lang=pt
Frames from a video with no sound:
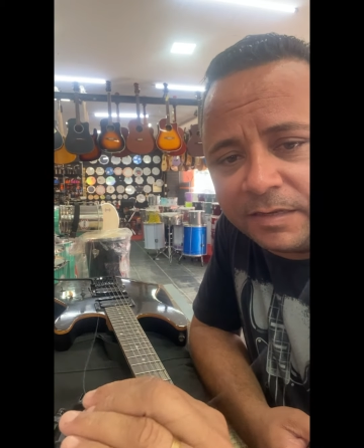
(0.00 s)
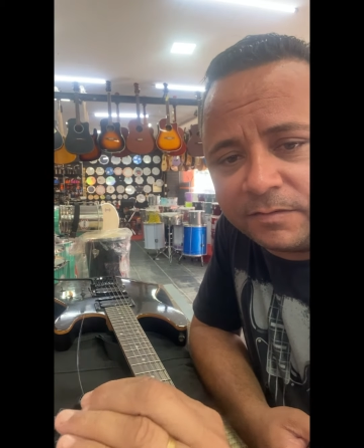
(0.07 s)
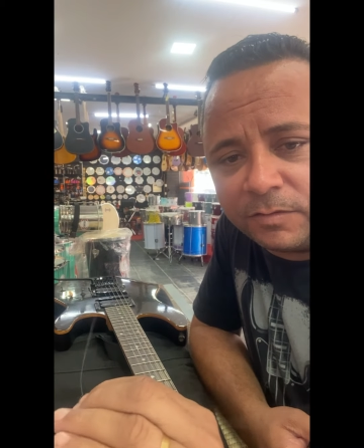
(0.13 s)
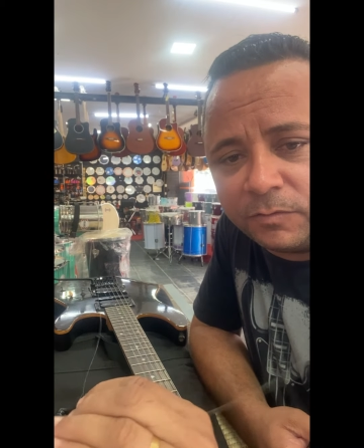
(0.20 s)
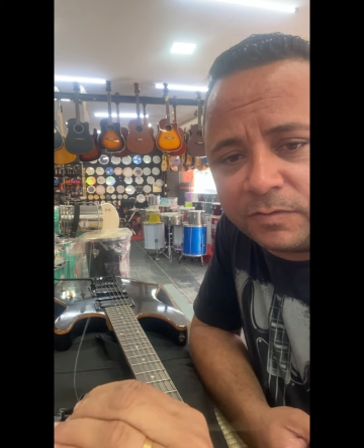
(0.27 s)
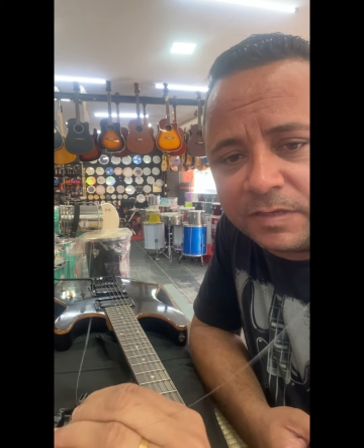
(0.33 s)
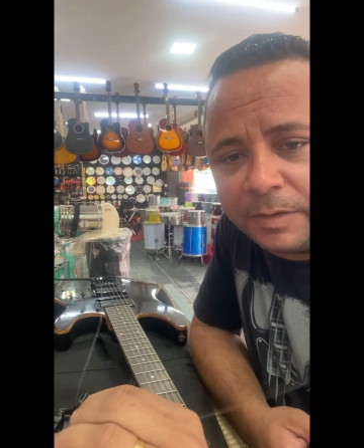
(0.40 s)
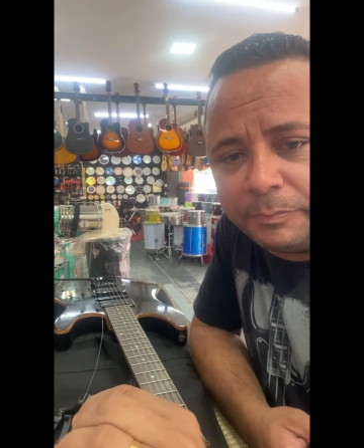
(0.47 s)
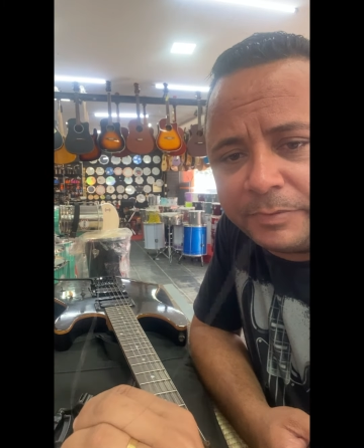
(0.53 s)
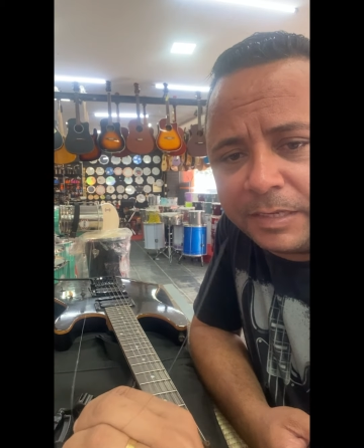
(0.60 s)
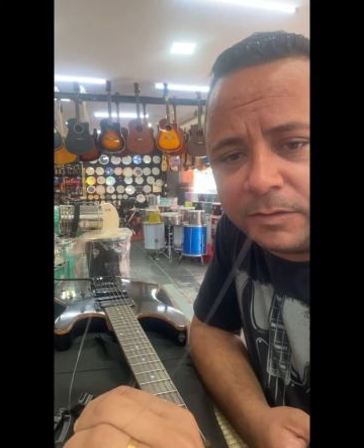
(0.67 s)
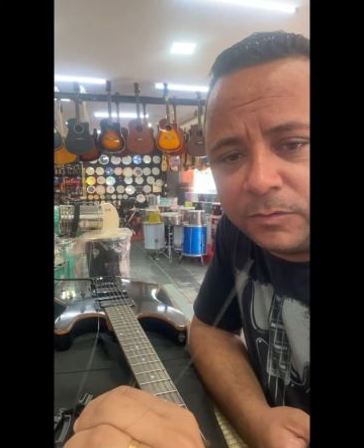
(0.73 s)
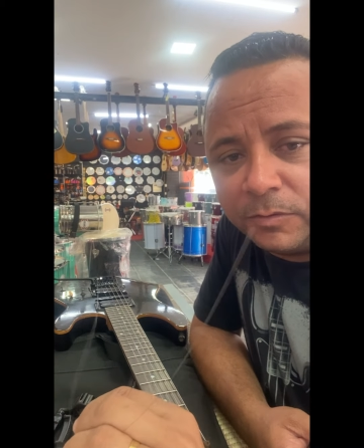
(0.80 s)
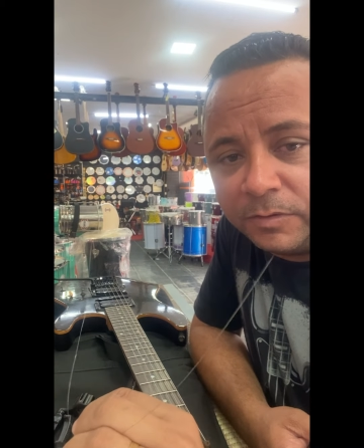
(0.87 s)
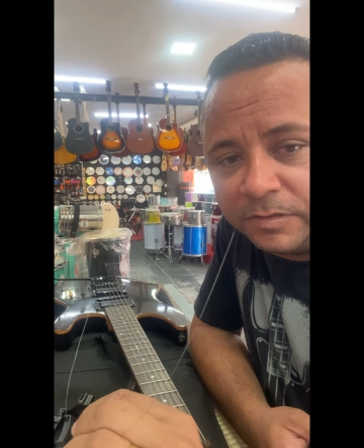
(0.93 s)
são os
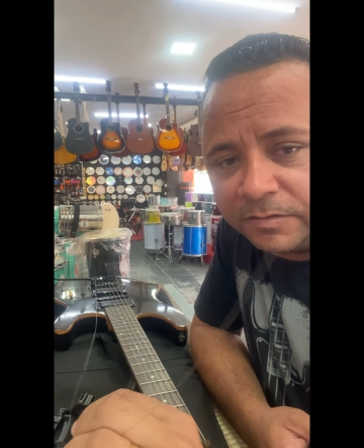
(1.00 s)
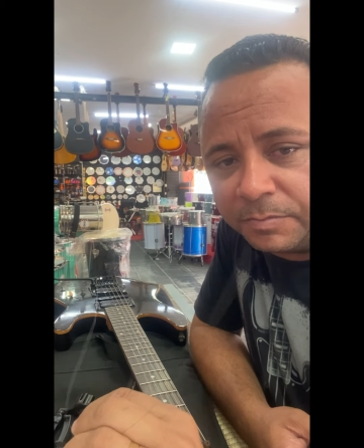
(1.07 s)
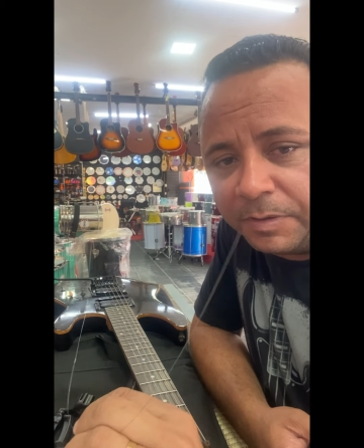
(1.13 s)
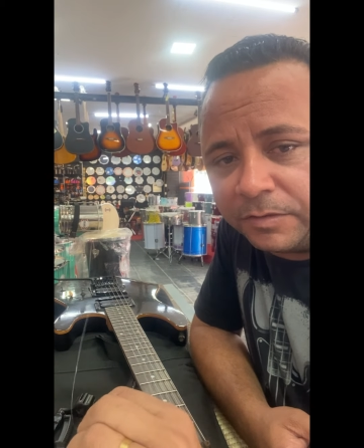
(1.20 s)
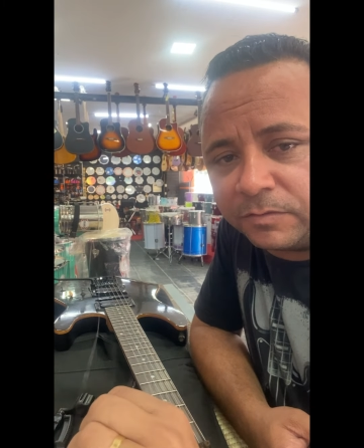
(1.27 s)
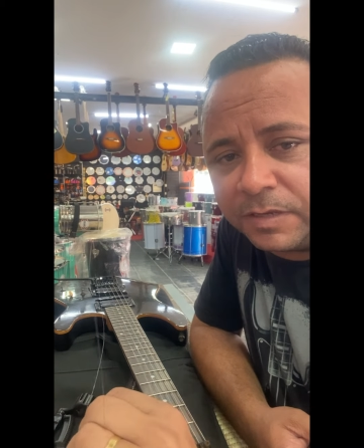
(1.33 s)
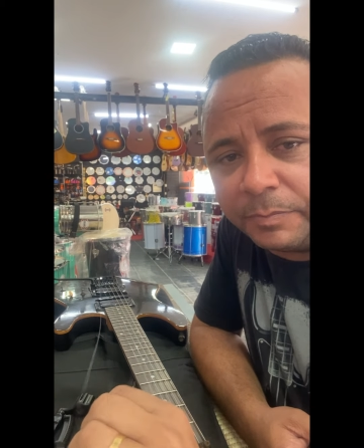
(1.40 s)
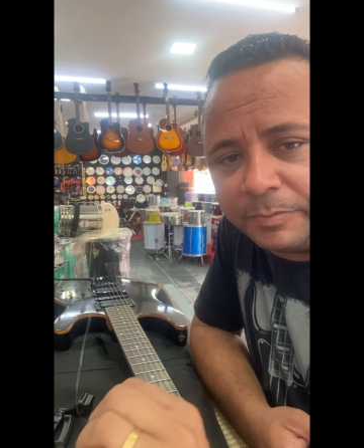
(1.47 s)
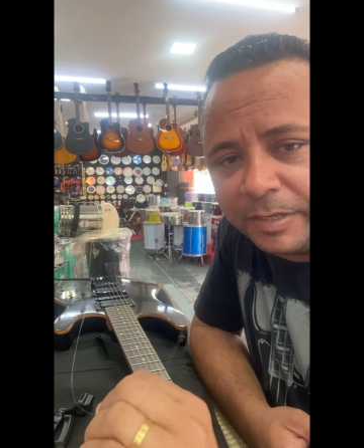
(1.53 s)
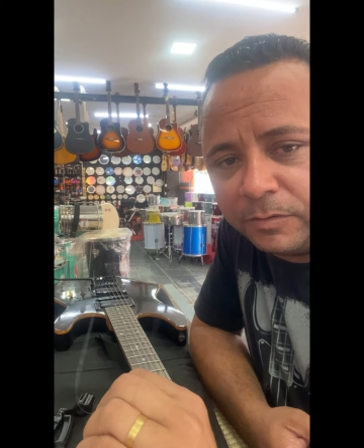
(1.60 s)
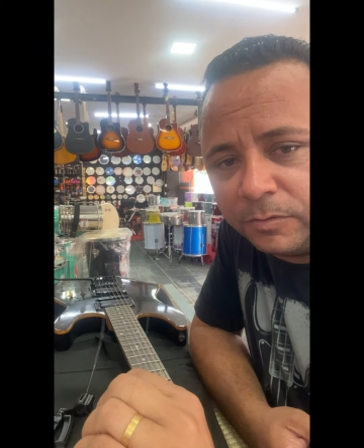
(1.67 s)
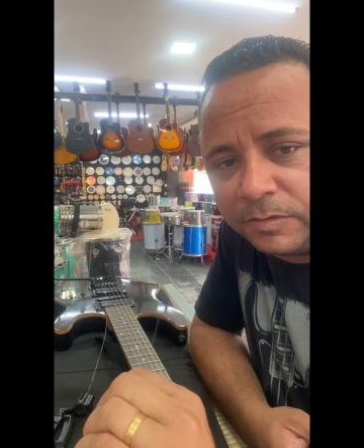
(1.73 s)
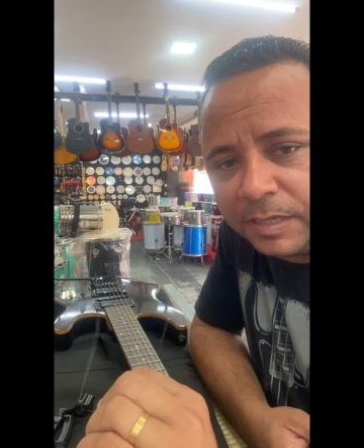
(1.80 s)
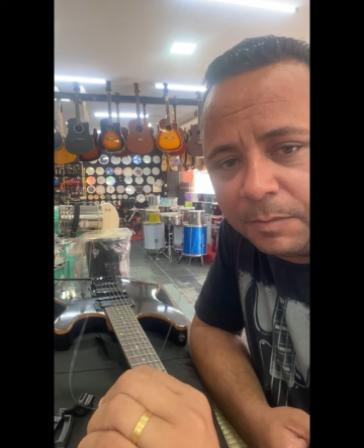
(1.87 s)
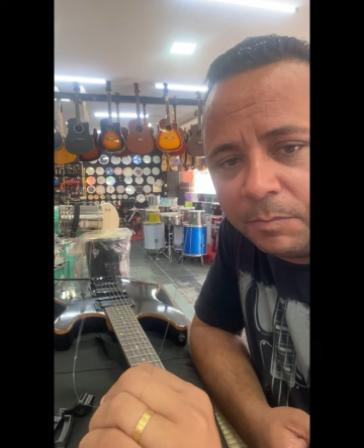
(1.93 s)
captadores, mas o
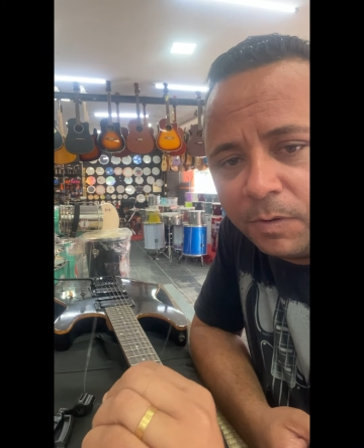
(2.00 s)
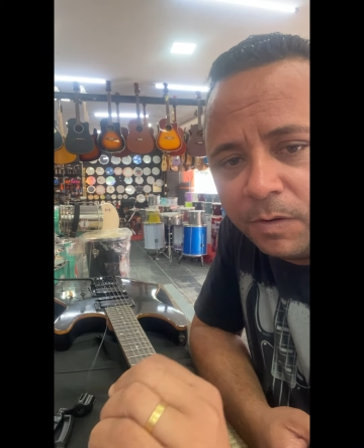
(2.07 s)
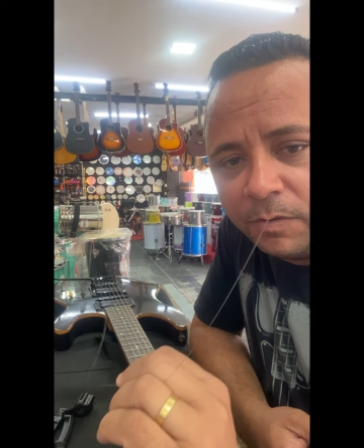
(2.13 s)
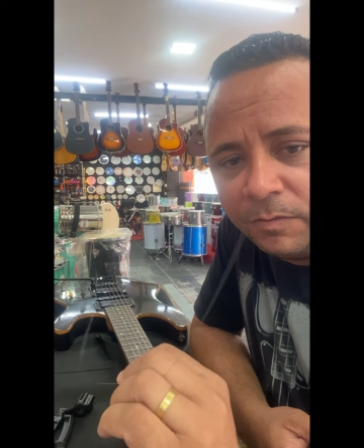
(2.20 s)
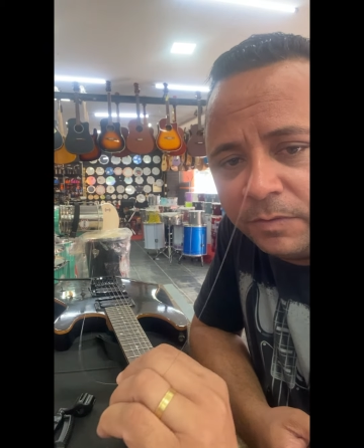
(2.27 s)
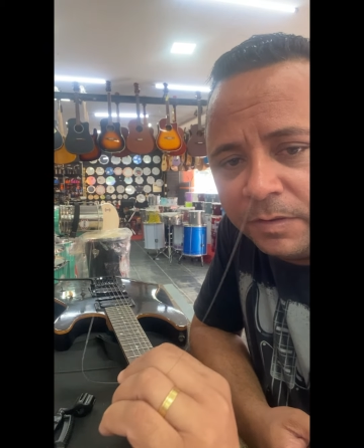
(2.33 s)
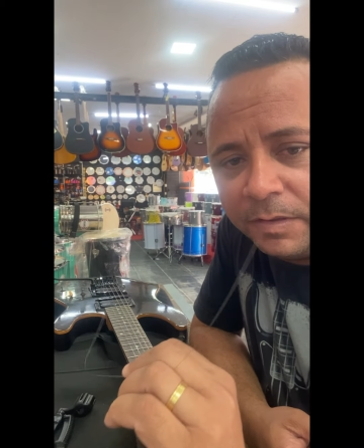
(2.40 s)
captador tá bom